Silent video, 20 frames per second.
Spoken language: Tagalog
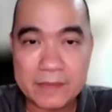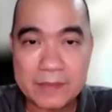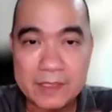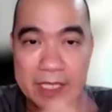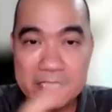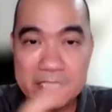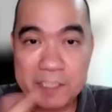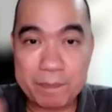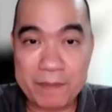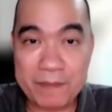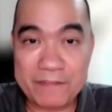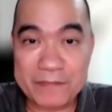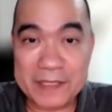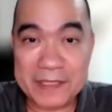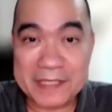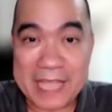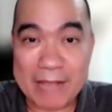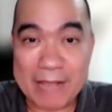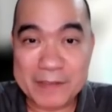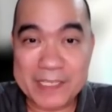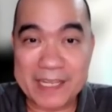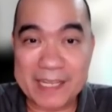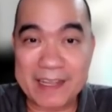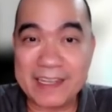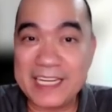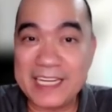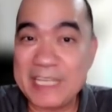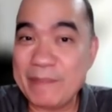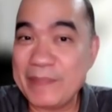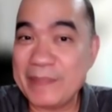kasi 50,000
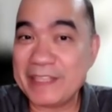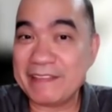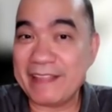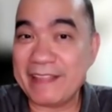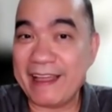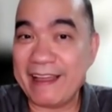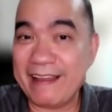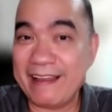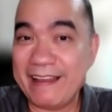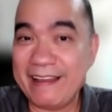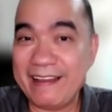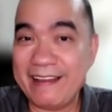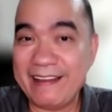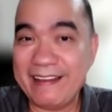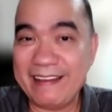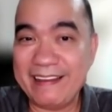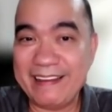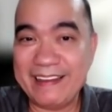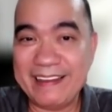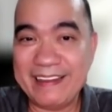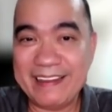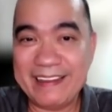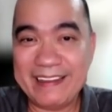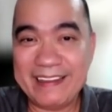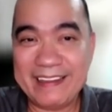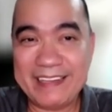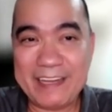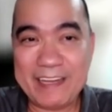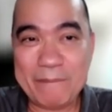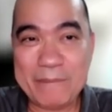ang limit ng
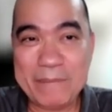ng